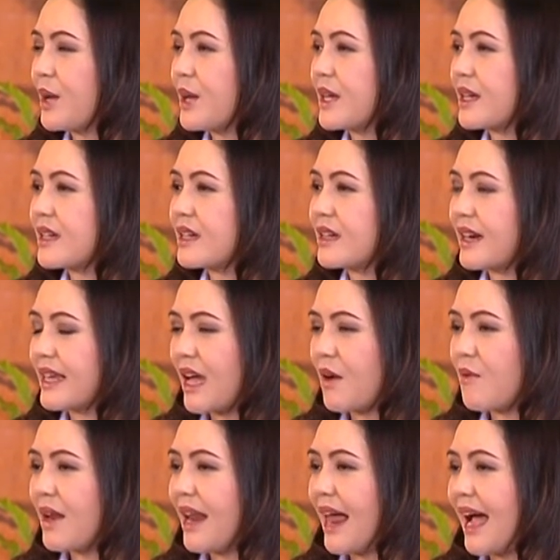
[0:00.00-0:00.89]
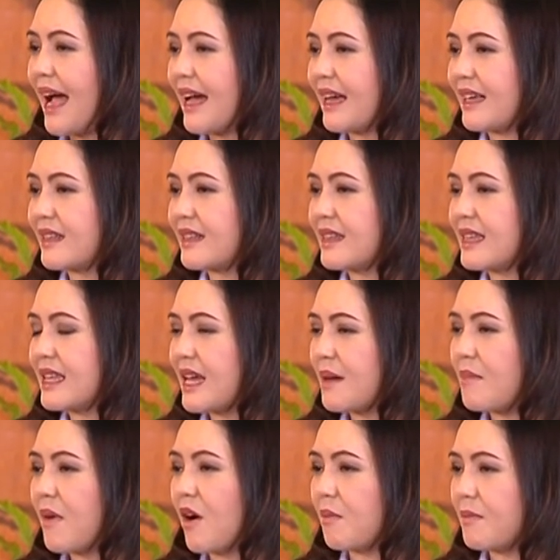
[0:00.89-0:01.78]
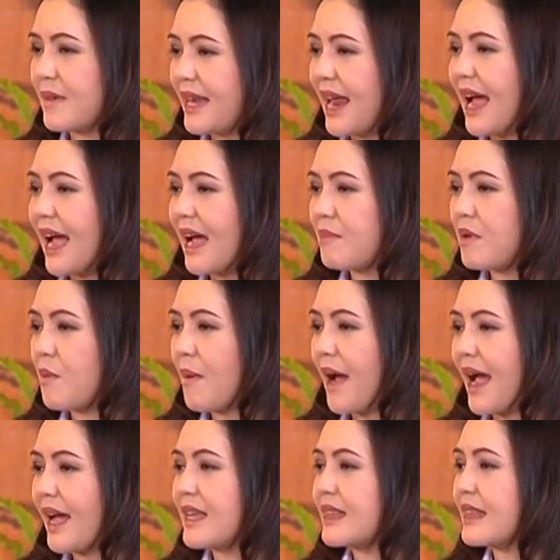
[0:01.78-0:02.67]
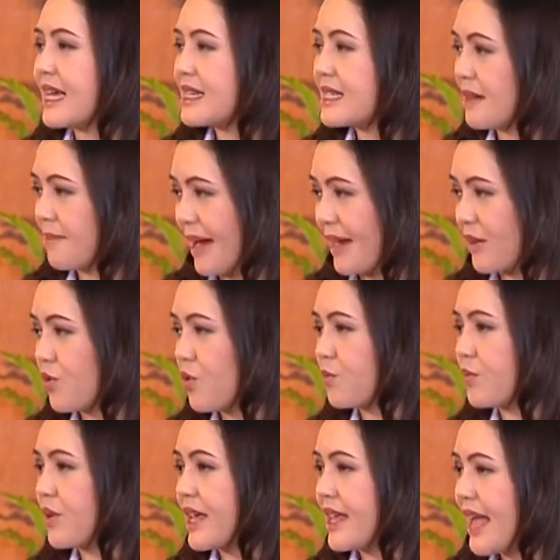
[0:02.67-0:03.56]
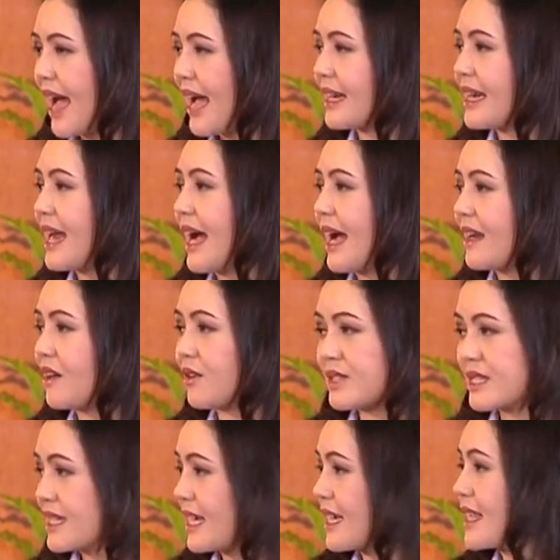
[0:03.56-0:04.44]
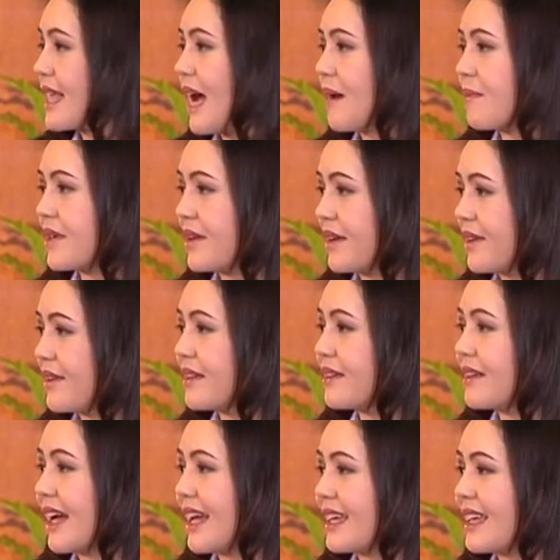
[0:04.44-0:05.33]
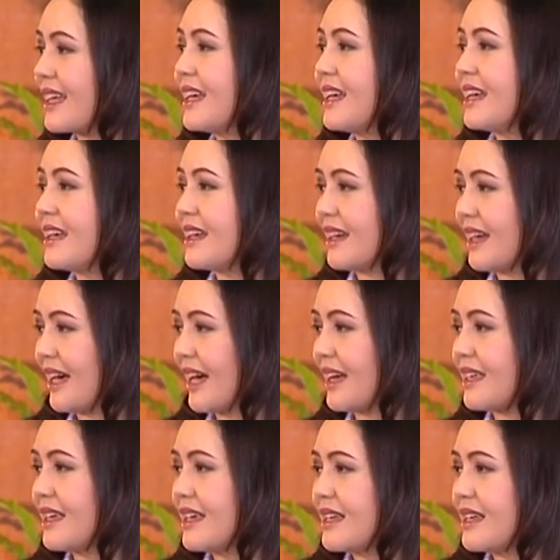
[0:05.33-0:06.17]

คือระยะเวลาเนี่ยบอกไม่ได้ เพราะว่าถ้าสามารถคุมได้ยยาได้เราก็จะใช้ยาไปเรื่อยๆนะคะ